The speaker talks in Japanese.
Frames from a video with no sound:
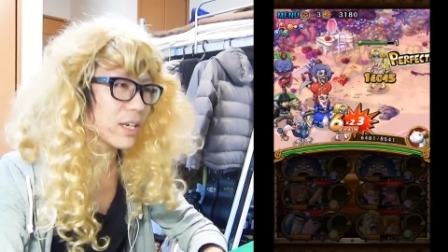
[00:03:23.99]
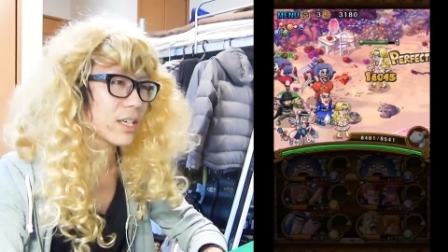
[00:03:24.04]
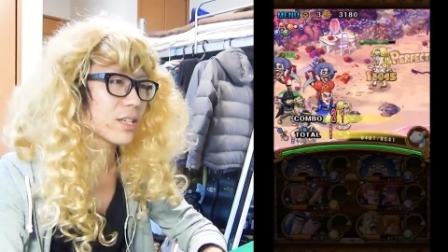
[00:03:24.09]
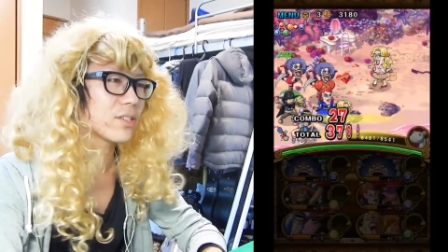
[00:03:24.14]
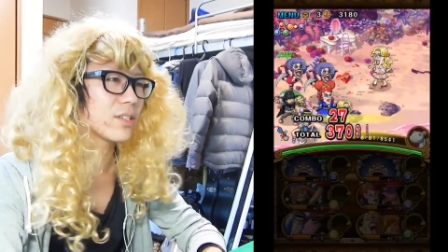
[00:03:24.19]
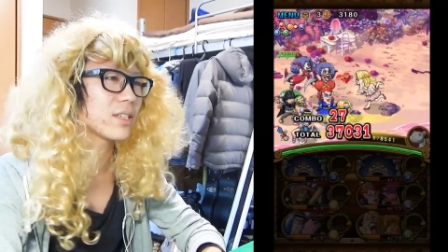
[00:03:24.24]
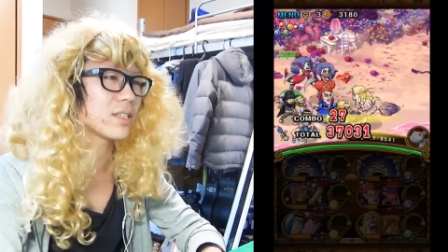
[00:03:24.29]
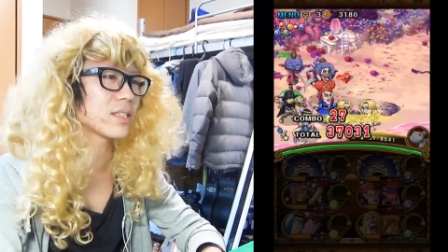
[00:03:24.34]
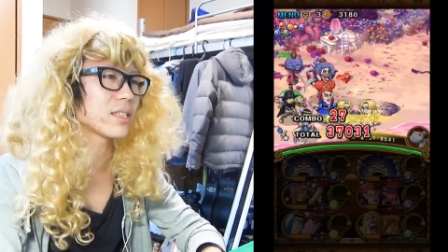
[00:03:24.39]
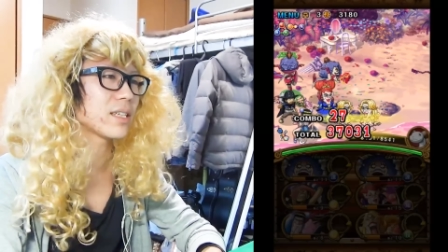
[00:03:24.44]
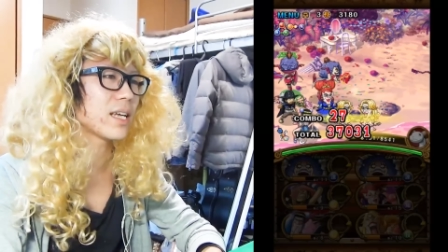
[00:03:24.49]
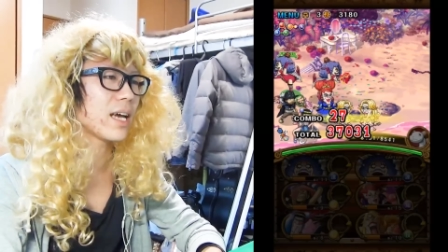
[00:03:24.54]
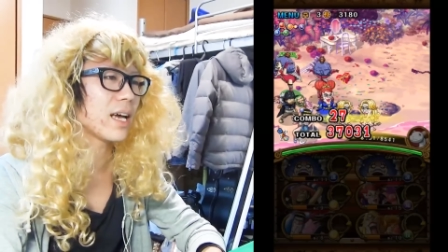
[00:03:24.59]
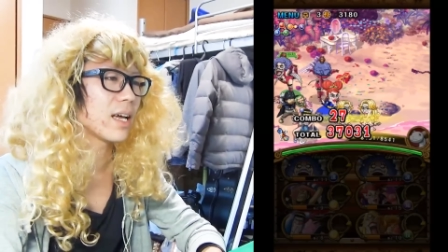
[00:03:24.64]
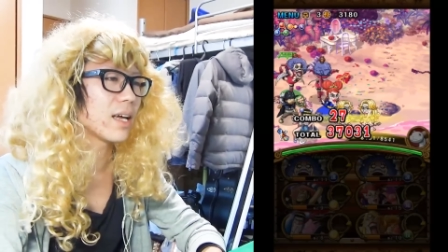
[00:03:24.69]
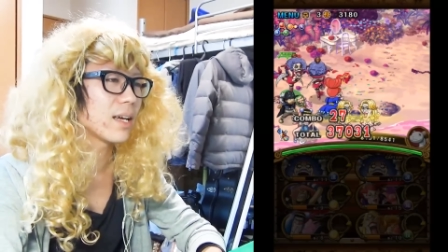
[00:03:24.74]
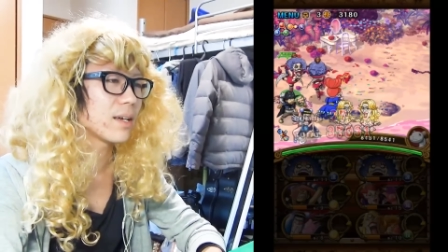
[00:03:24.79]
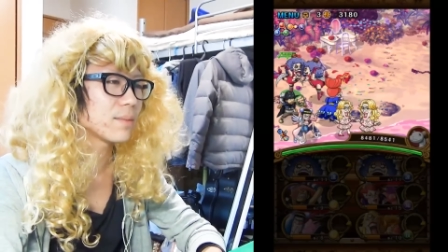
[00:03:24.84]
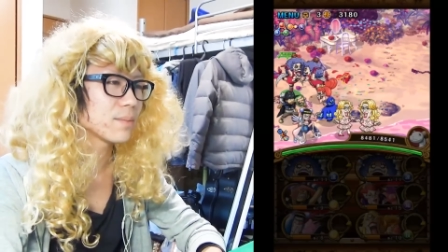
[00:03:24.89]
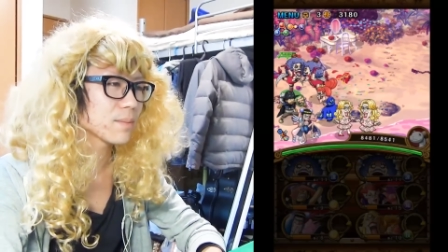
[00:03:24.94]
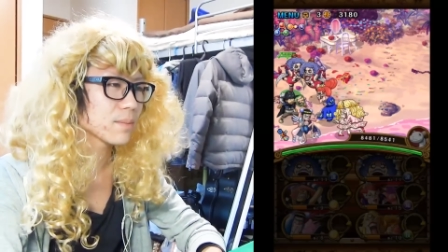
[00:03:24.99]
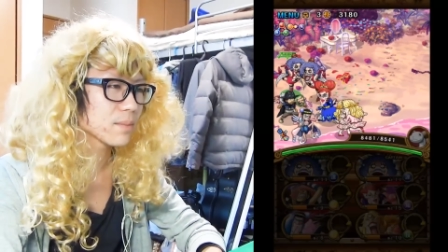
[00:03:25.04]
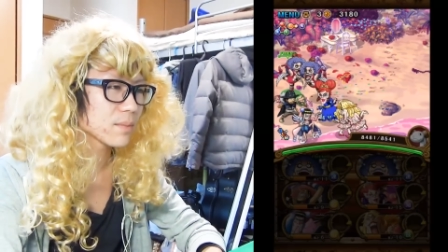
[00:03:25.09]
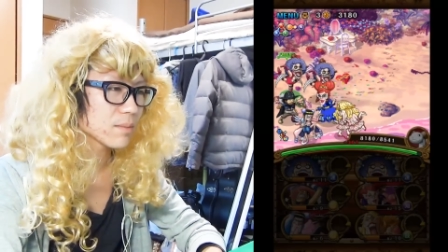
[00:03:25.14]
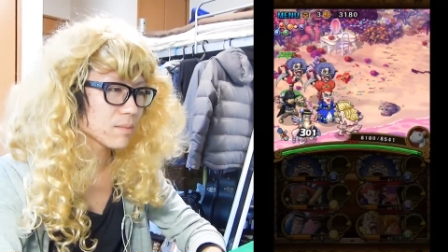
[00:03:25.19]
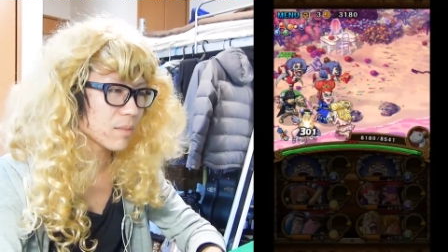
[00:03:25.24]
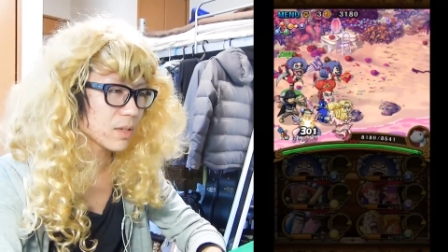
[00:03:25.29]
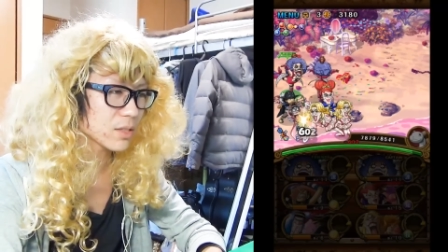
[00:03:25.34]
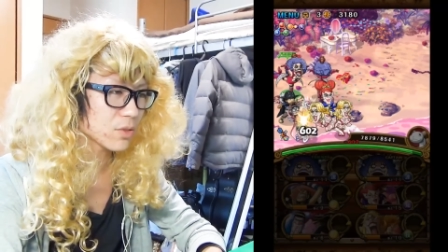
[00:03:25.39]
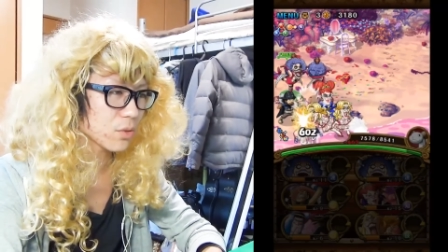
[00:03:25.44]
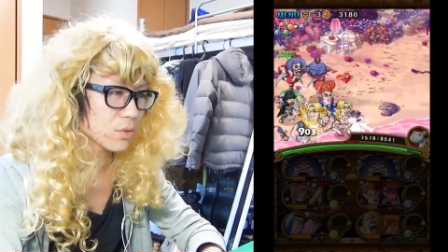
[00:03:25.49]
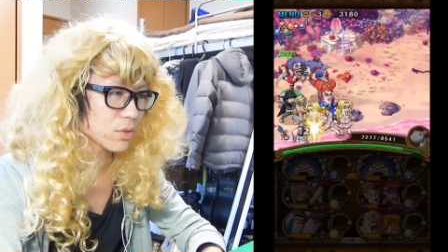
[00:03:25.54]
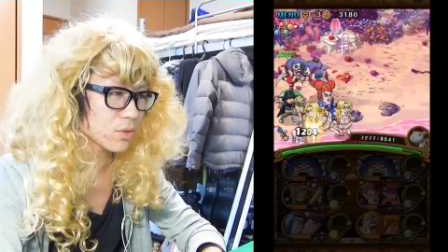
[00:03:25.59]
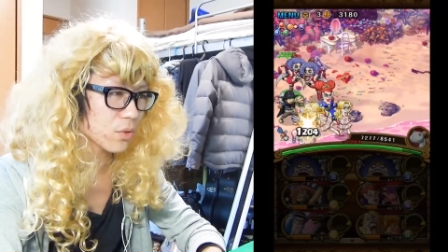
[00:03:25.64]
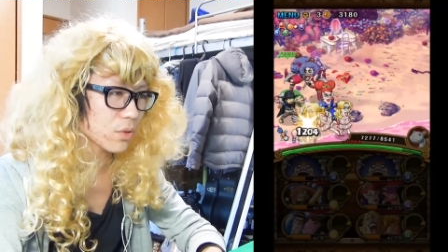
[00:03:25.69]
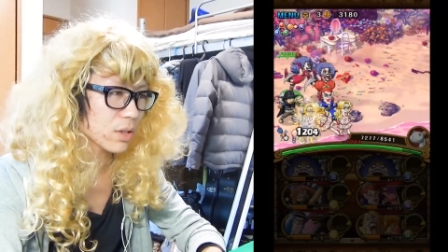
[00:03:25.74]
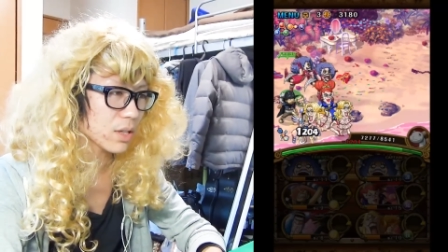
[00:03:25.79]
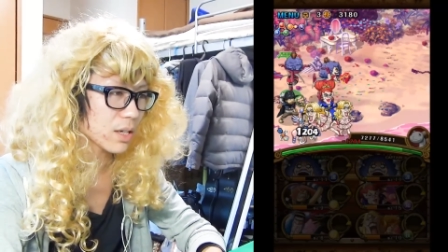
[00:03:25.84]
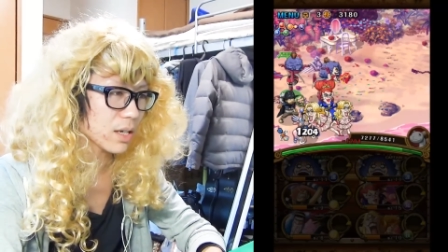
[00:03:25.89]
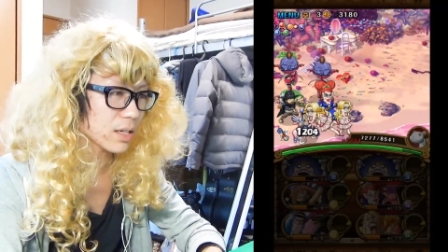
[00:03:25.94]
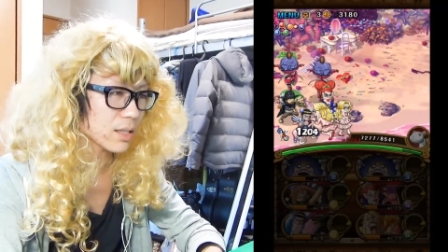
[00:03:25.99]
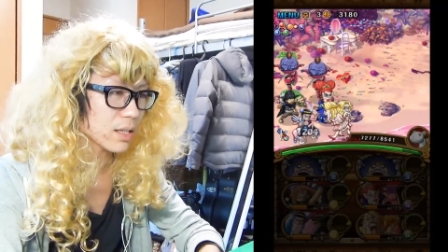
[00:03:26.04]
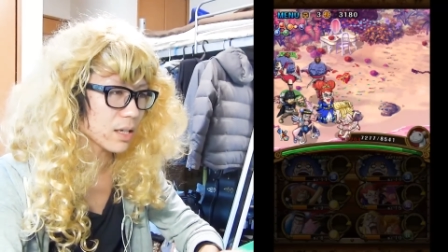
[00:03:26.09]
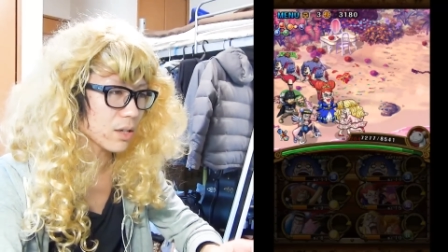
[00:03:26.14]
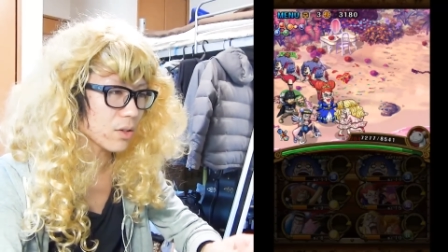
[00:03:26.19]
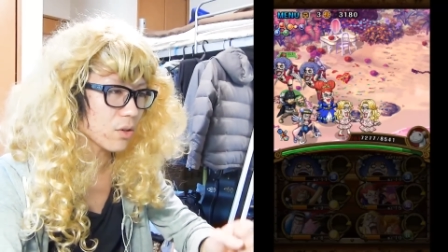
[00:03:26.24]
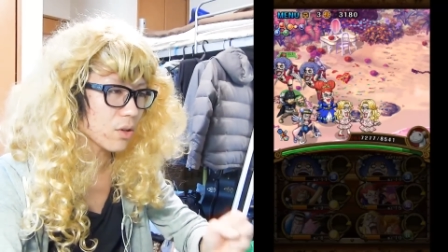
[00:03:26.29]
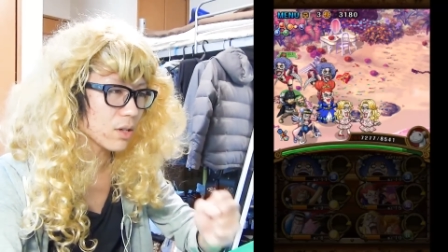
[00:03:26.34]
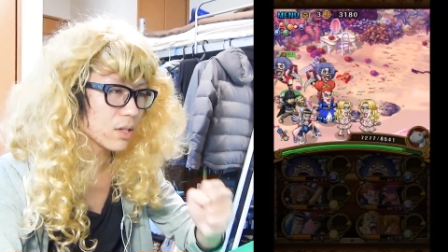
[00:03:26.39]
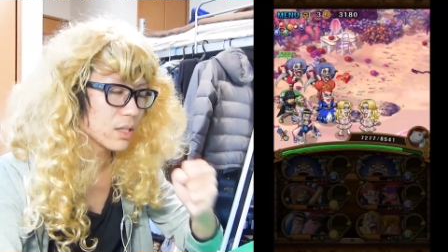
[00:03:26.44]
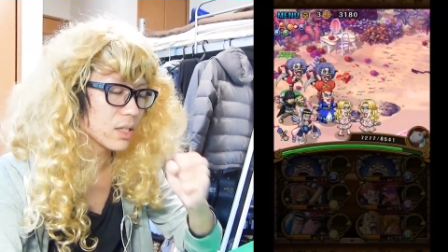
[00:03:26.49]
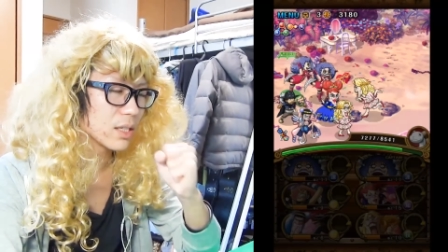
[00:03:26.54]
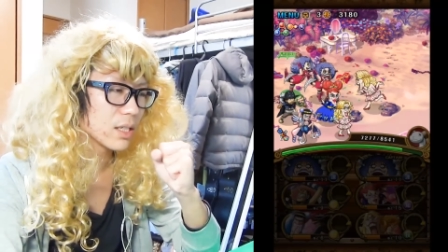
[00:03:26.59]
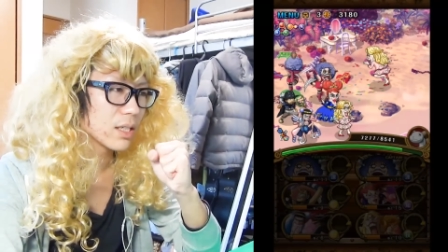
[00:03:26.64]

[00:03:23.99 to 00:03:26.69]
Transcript: は低いですねまあスロット揃ってなかったけど